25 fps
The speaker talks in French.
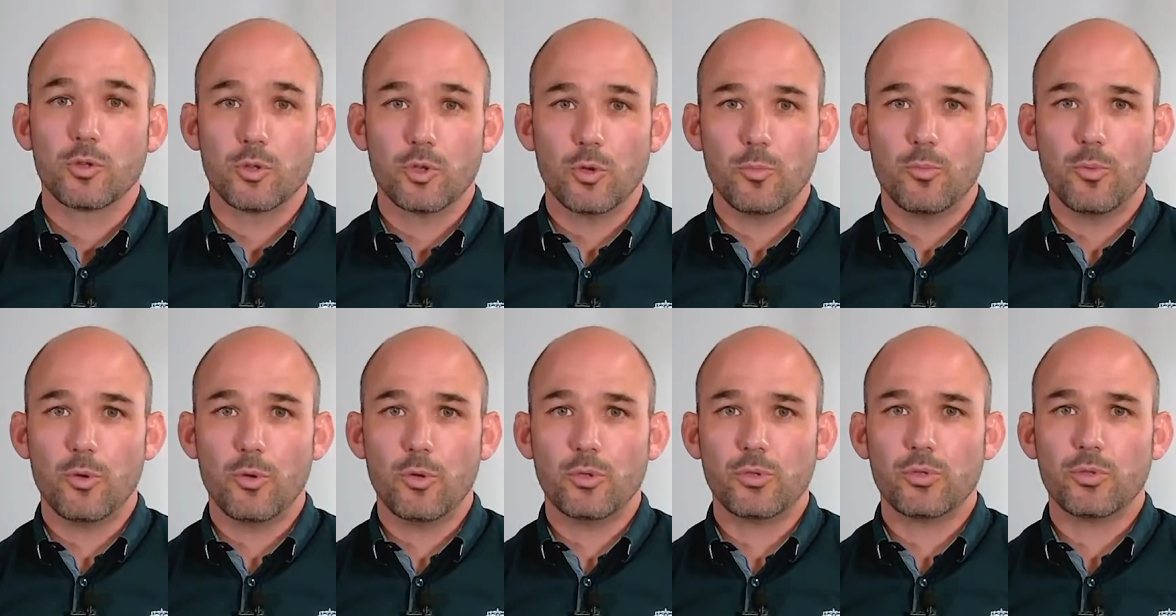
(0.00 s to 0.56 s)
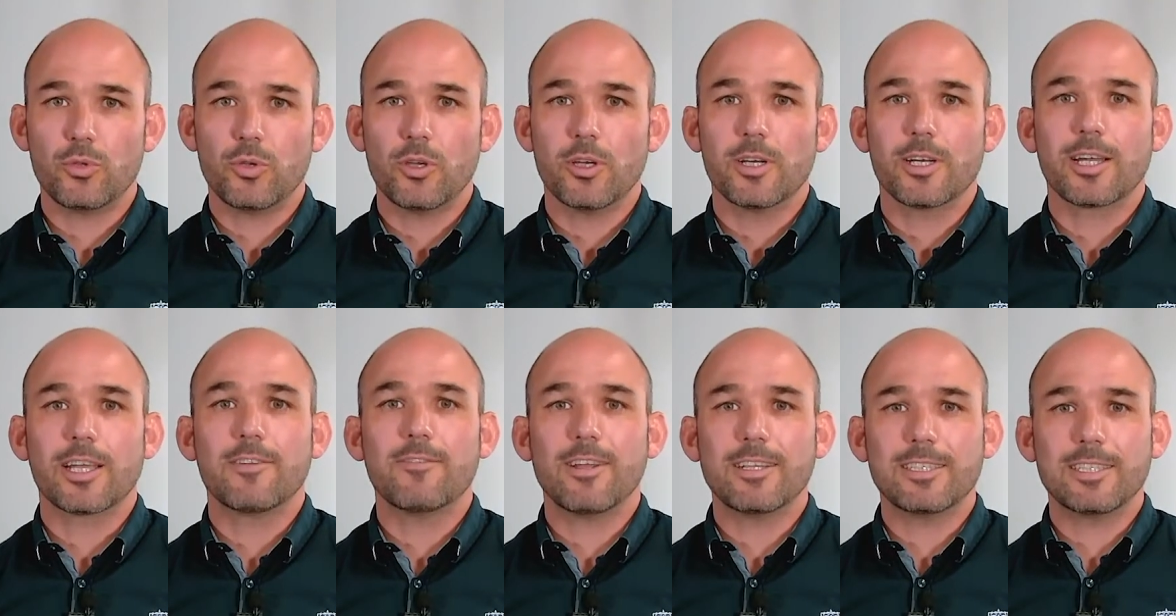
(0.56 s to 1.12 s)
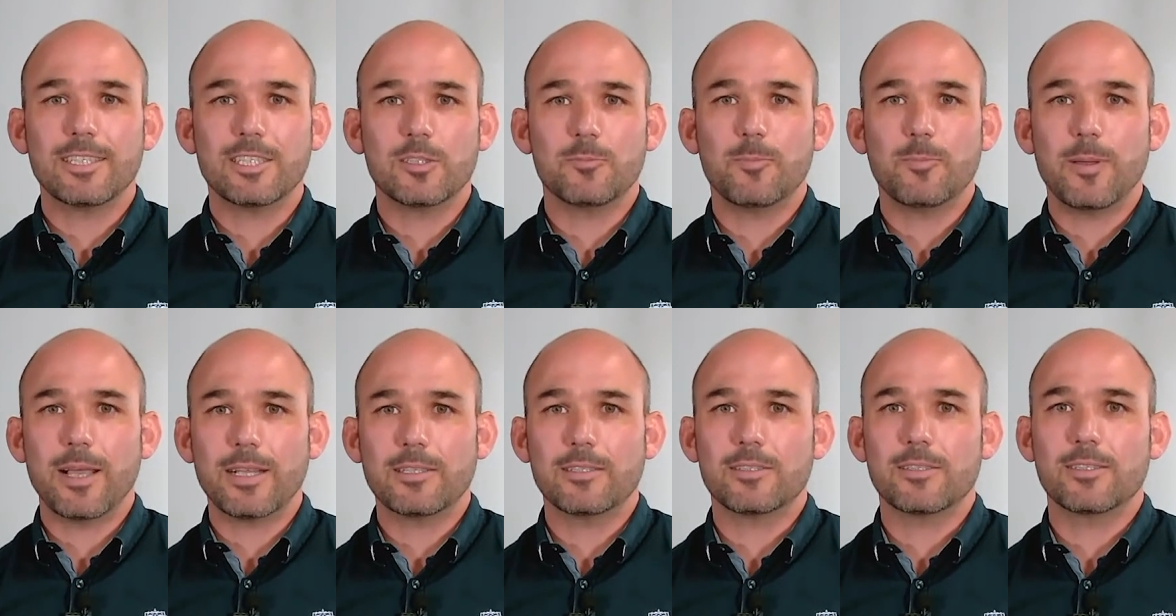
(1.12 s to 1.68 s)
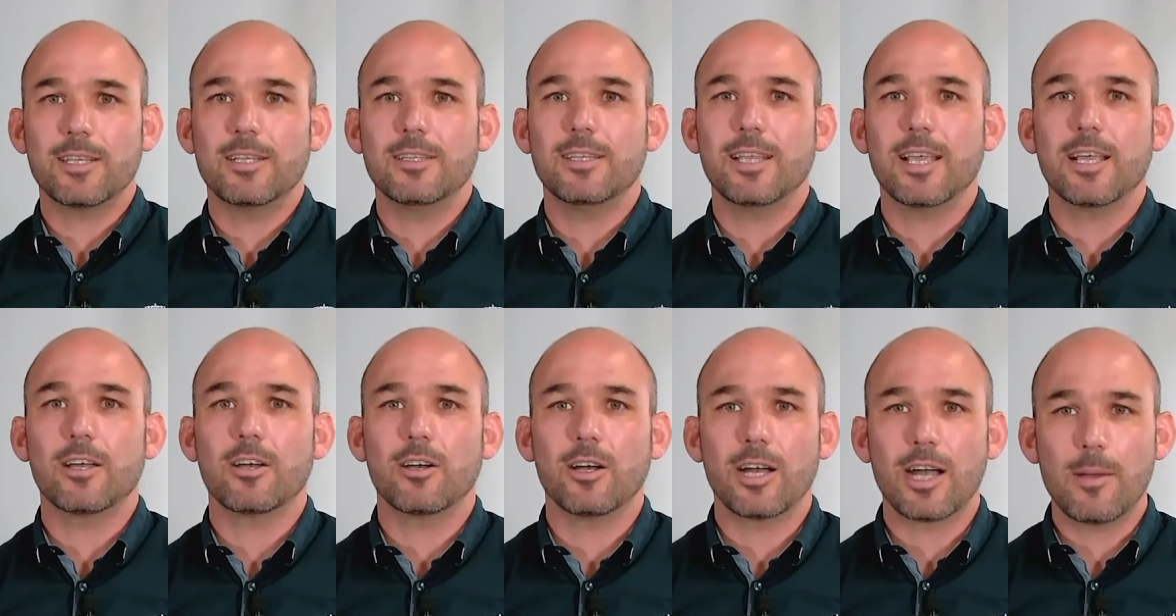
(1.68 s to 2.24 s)
De plus, Rivet Inspect
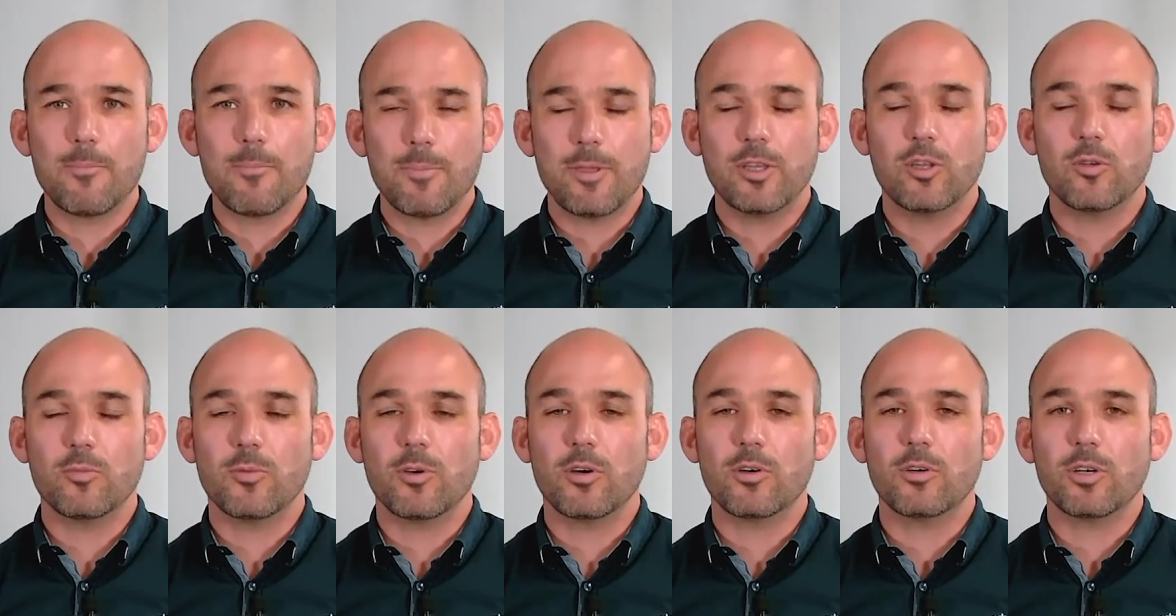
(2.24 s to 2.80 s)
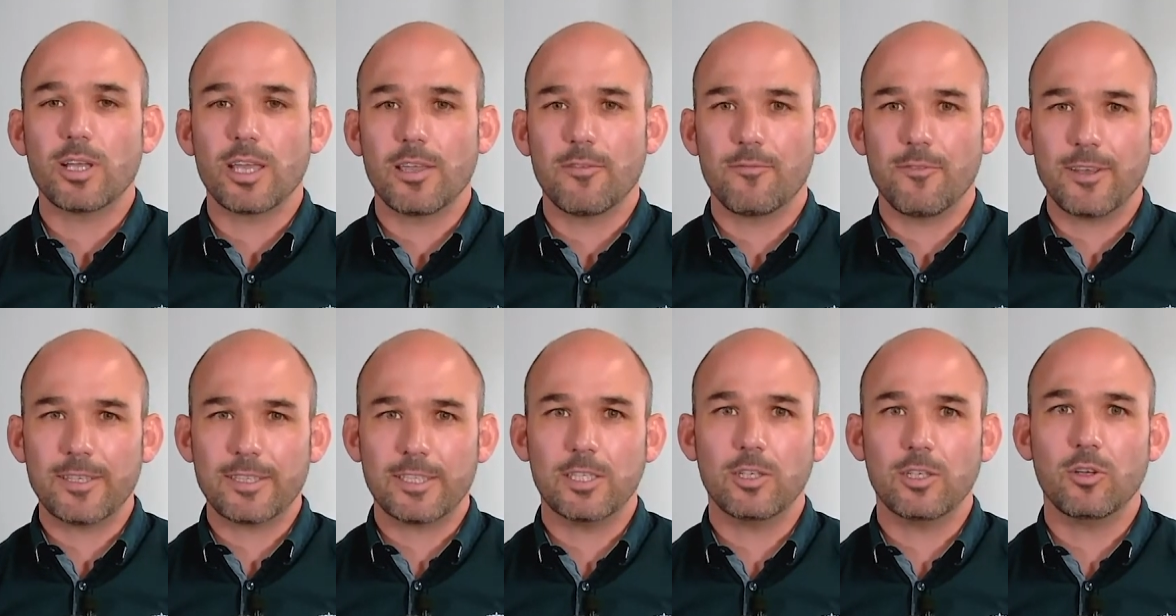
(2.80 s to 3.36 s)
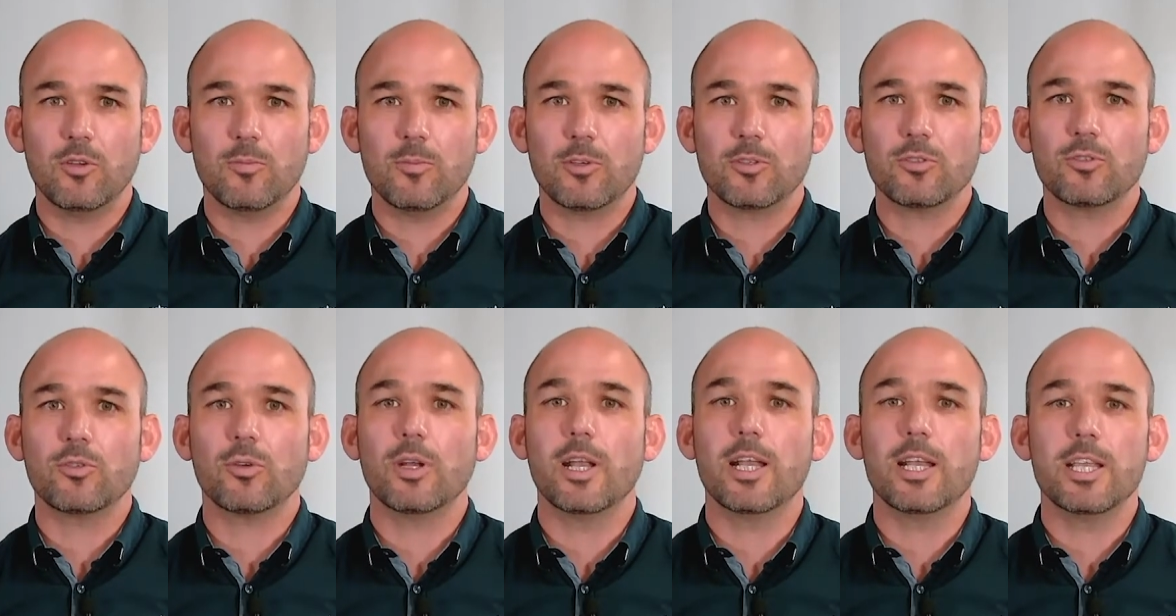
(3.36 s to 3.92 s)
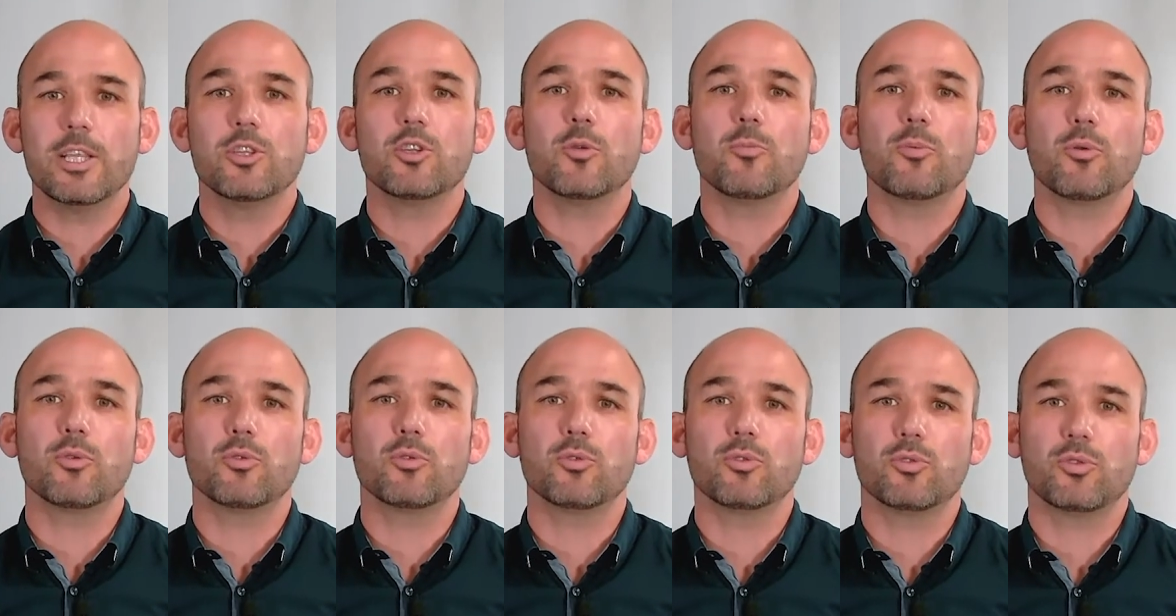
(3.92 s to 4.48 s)
s'intègre rapidement et facilement sur les lignes de
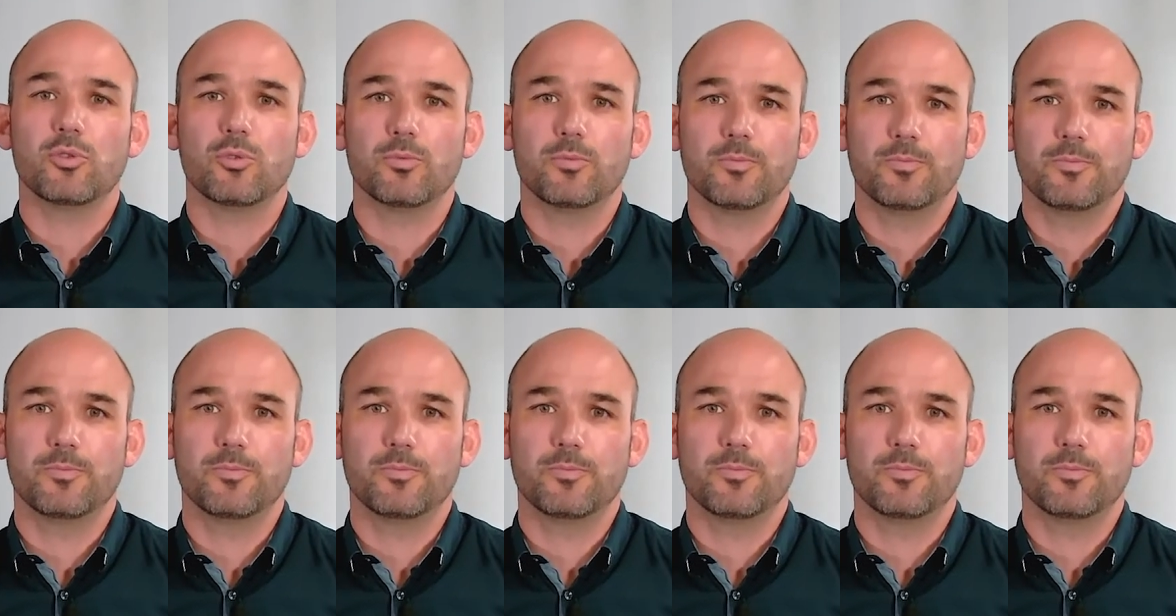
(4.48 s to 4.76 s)
production.